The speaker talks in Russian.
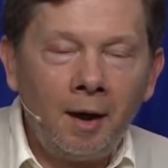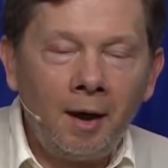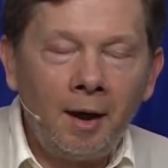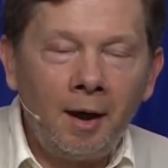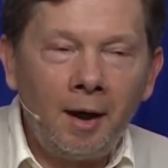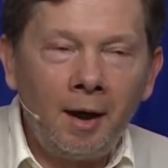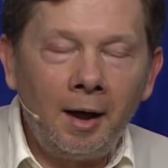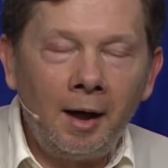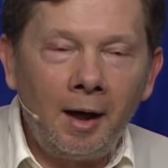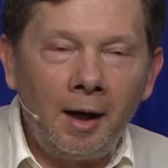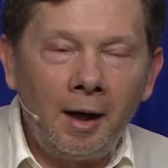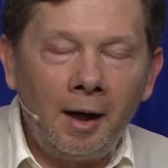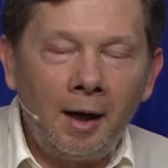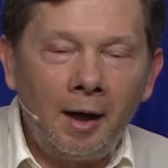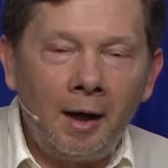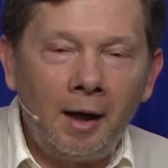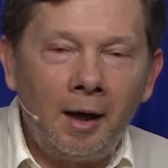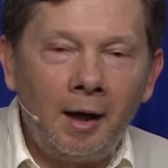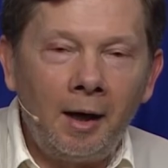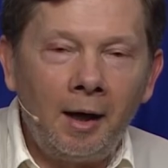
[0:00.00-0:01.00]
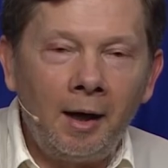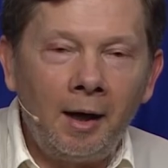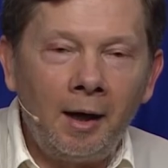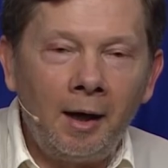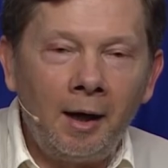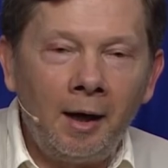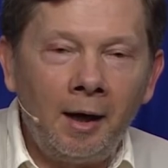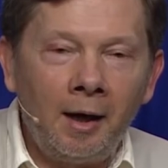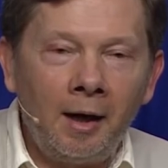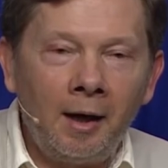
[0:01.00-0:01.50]
И
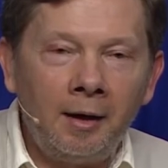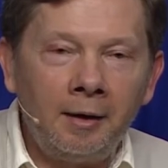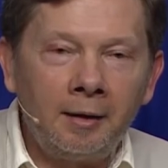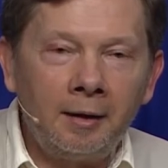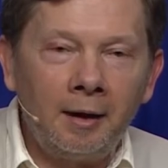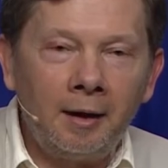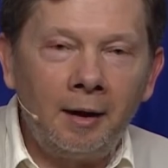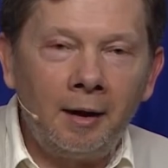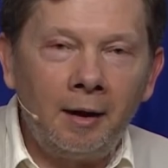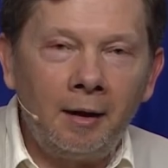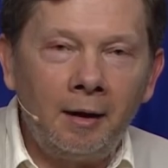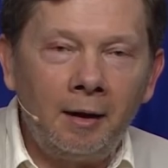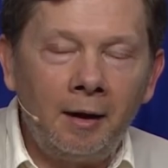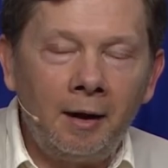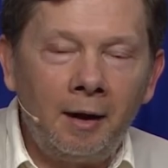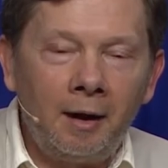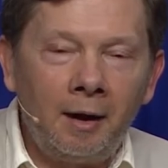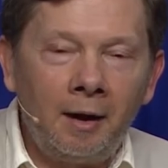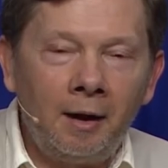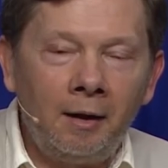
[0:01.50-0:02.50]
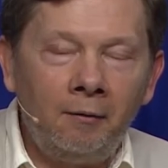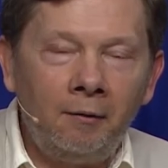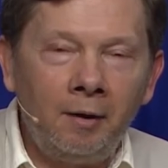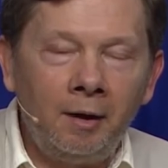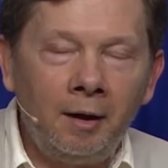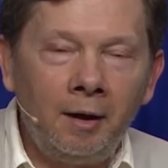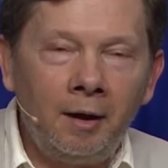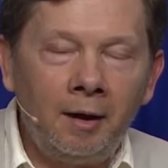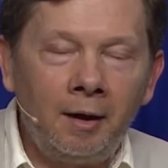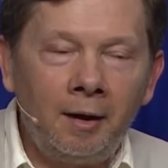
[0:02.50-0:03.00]
Тогда я
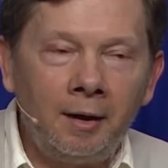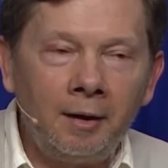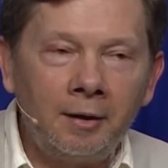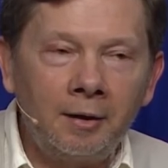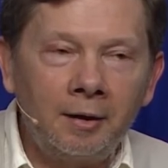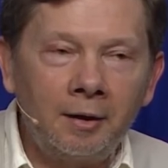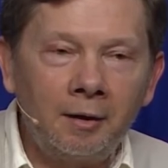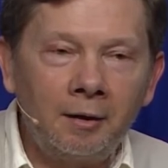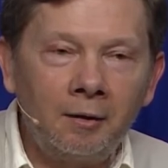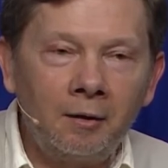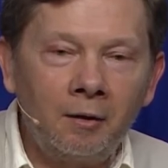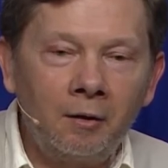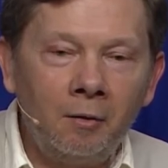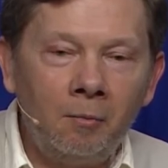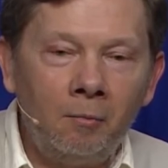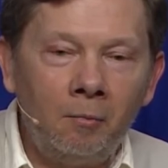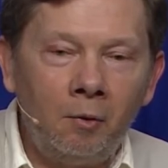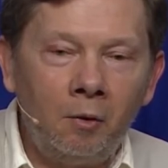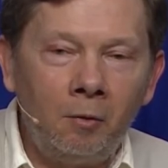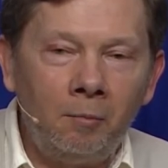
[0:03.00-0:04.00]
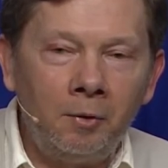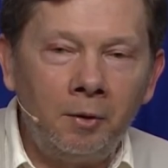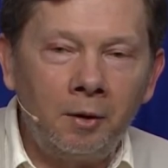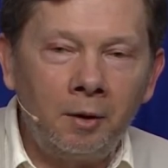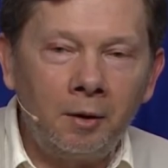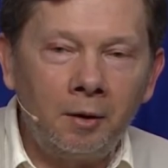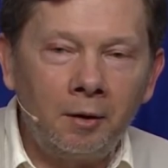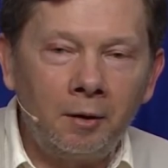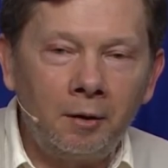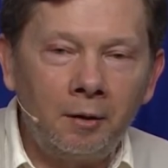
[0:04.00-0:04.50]
понял в тот момент,
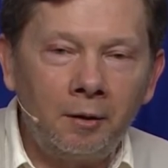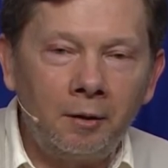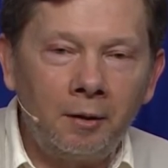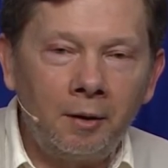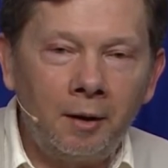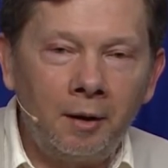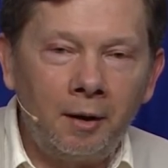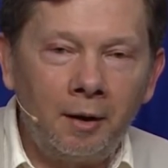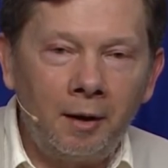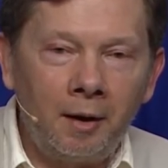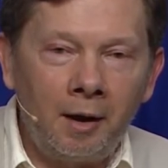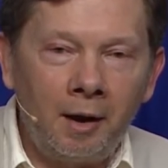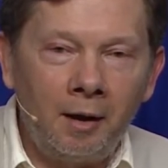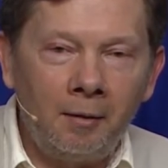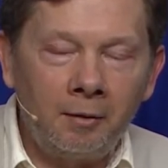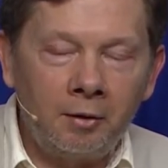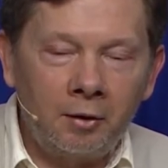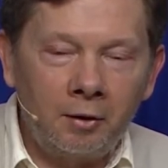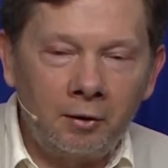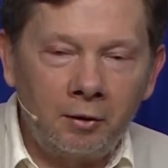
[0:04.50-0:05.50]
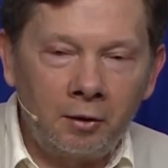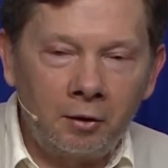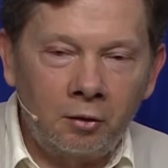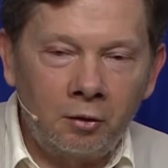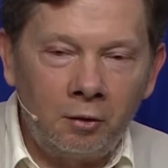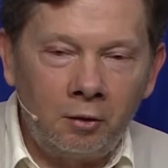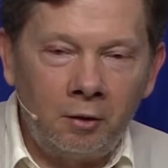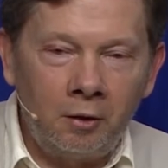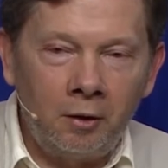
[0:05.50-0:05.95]
что когда я с ней встречаюсь,